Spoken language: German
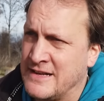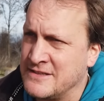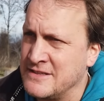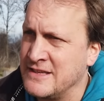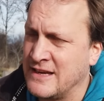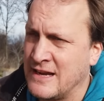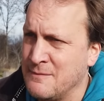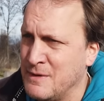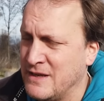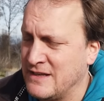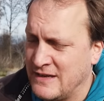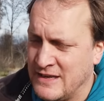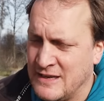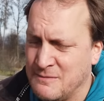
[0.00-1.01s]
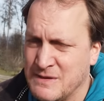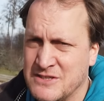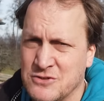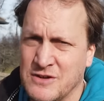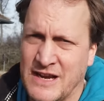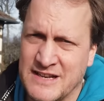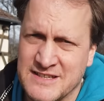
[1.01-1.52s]
Also ich kann mich da nicht mehr
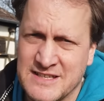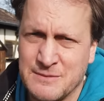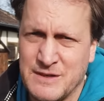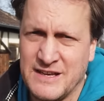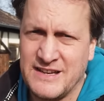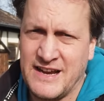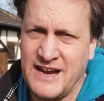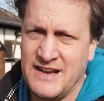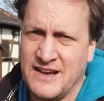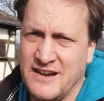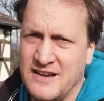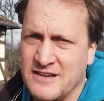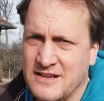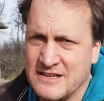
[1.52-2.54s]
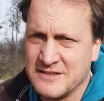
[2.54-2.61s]
so ganz im Detail erinnern.